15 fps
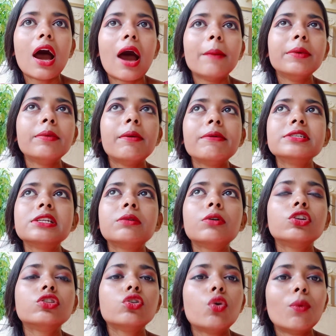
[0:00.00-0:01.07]
আমি ভেবেছিলাম
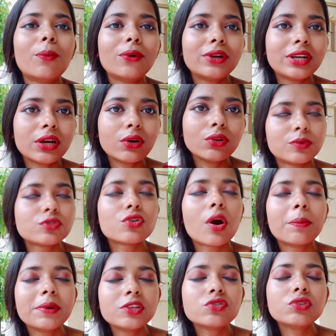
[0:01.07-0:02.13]
হয়তো ওপরটাও সব
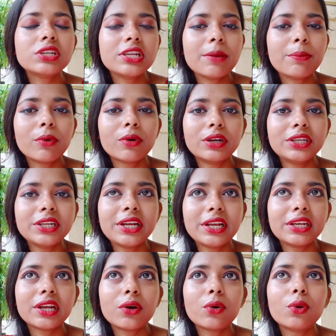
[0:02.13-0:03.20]
কিছু নিয়ে
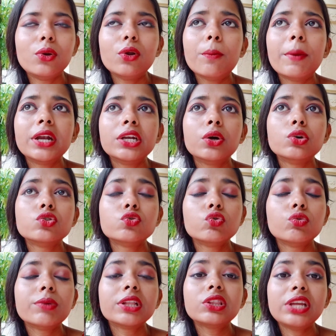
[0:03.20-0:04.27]
টিকিটটা করলো বাট
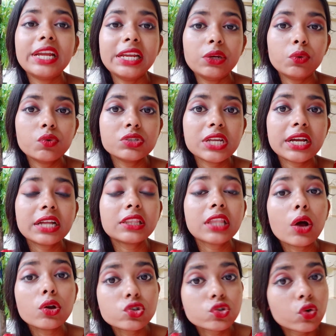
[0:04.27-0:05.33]
শুধুমাত্র এইটুকু জায়গা
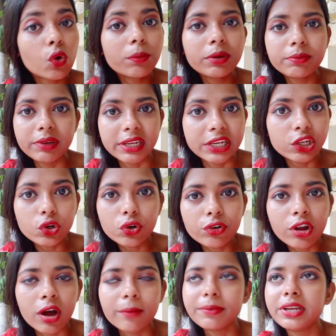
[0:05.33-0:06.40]
তাও ছবি ভিডিও
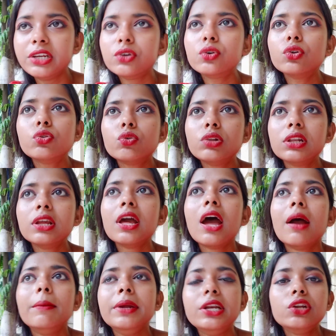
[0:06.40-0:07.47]
না ভিডিও
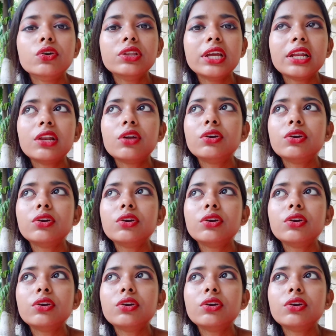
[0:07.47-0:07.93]
ভিডিও দেখলেও